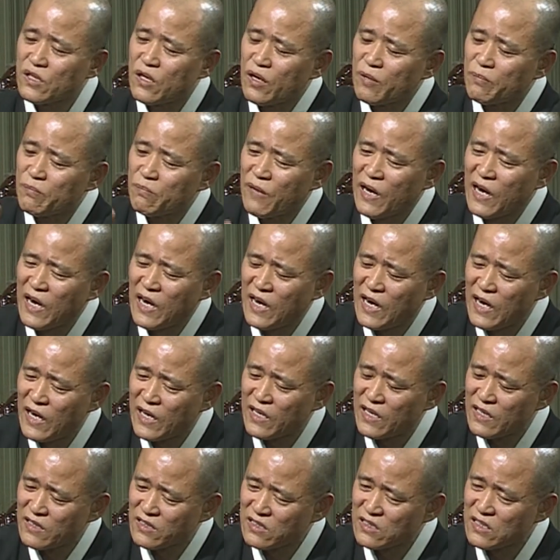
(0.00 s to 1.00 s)

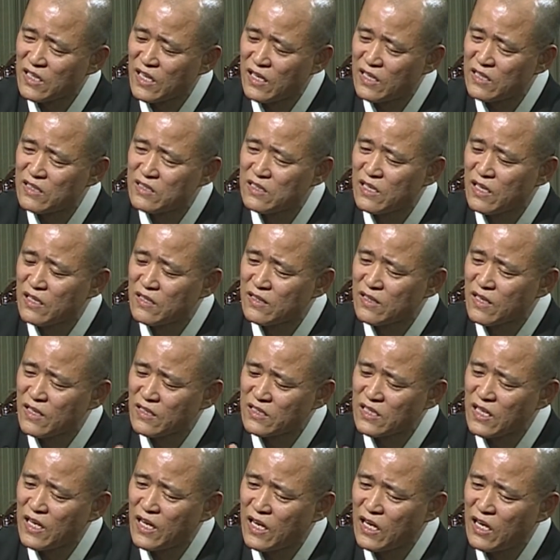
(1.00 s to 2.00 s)
말의 스타일이라든가
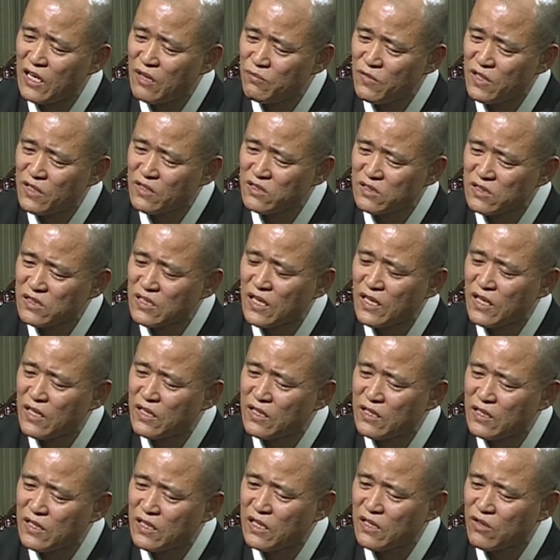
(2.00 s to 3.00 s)
삶의
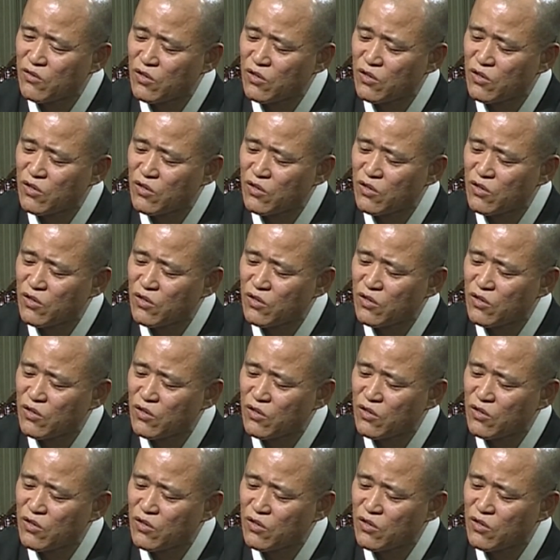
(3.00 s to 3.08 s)
스타일에